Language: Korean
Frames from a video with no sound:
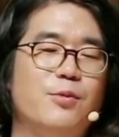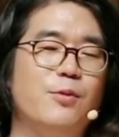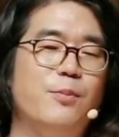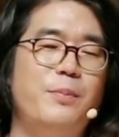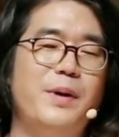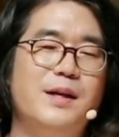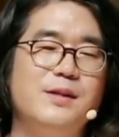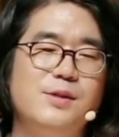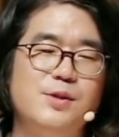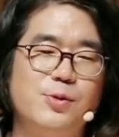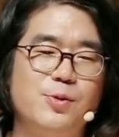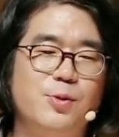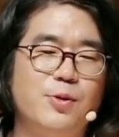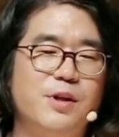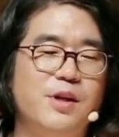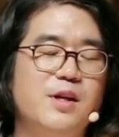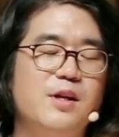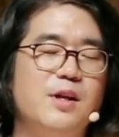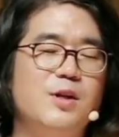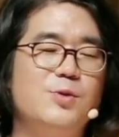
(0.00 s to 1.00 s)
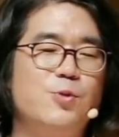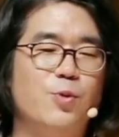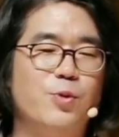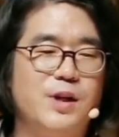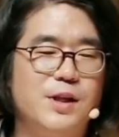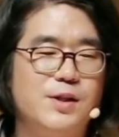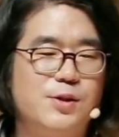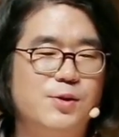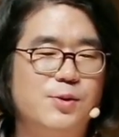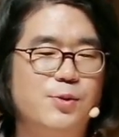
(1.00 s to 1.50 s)
뭐 펜소리,
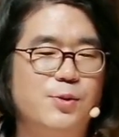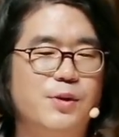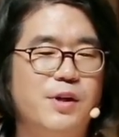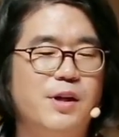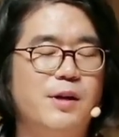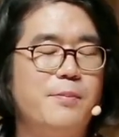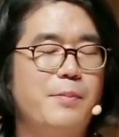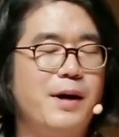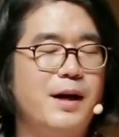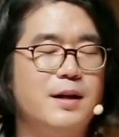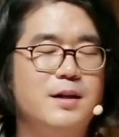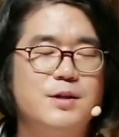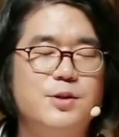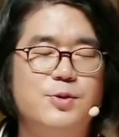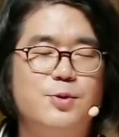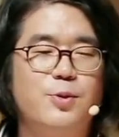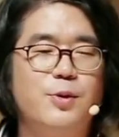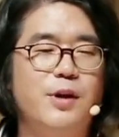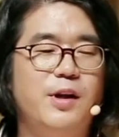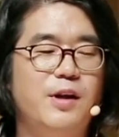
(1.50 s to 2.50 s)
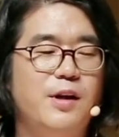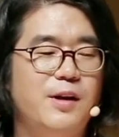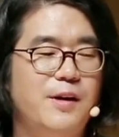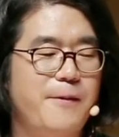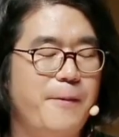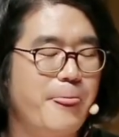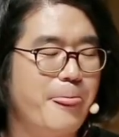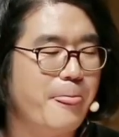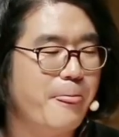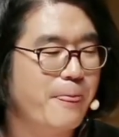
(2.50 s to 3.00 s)
종이소리,
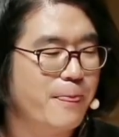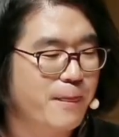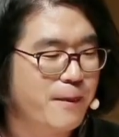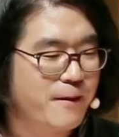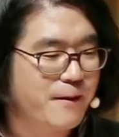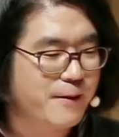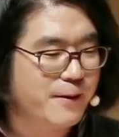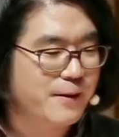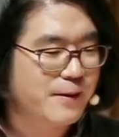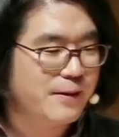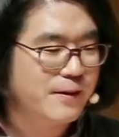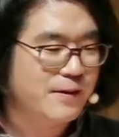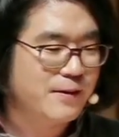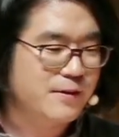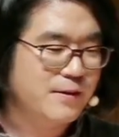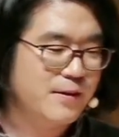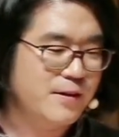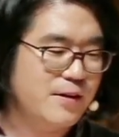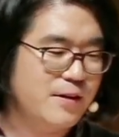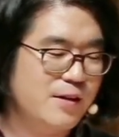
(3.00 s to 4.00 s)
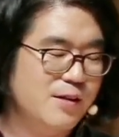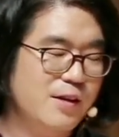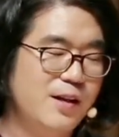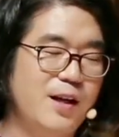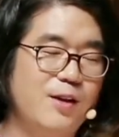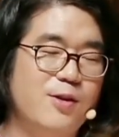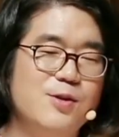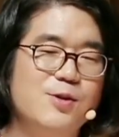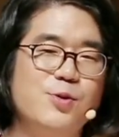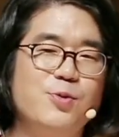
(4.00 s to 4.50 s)
발소리.
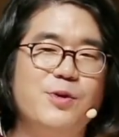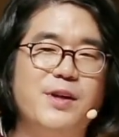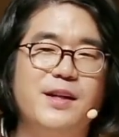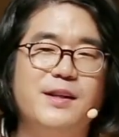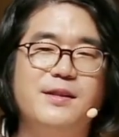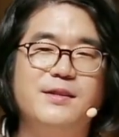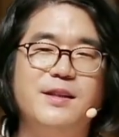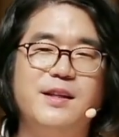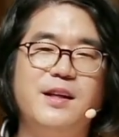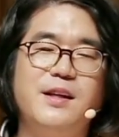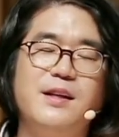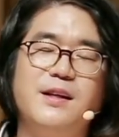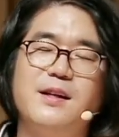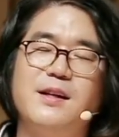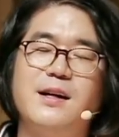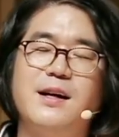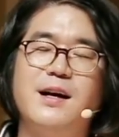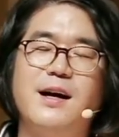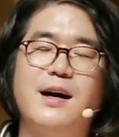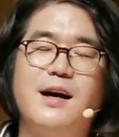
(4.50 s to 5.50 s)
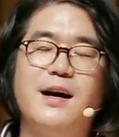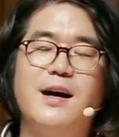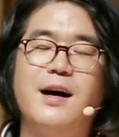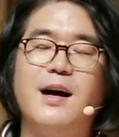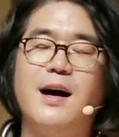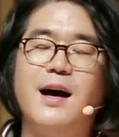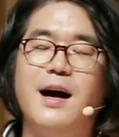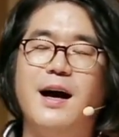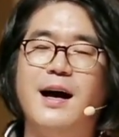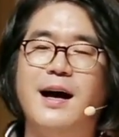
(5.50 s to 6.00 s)
이런 소리들이
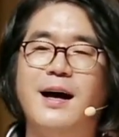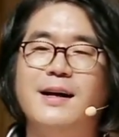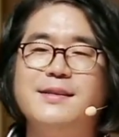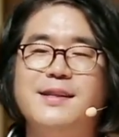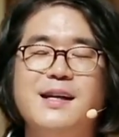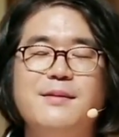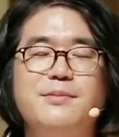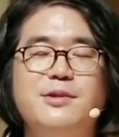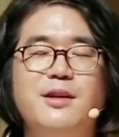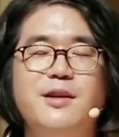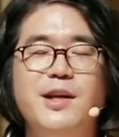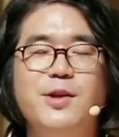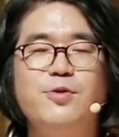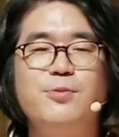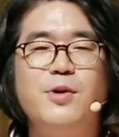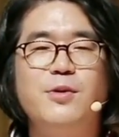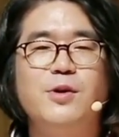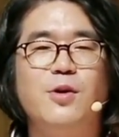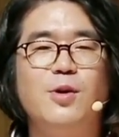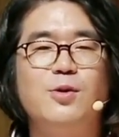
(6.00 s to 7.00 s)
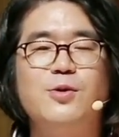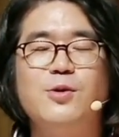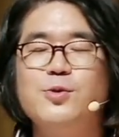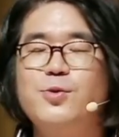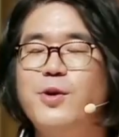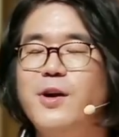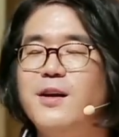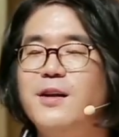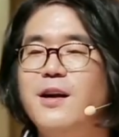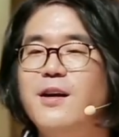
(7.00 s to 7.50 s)
앙상블을 이루면 어떤
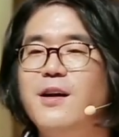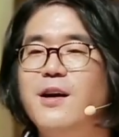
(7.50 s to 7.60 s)
소리가